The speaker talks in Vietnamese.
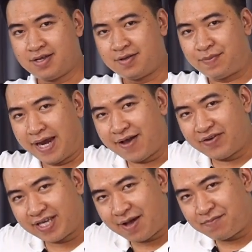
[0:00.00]
75
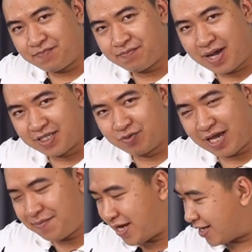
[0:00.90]
phần trăm bát chuông
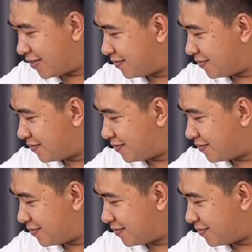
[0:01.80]
chén nha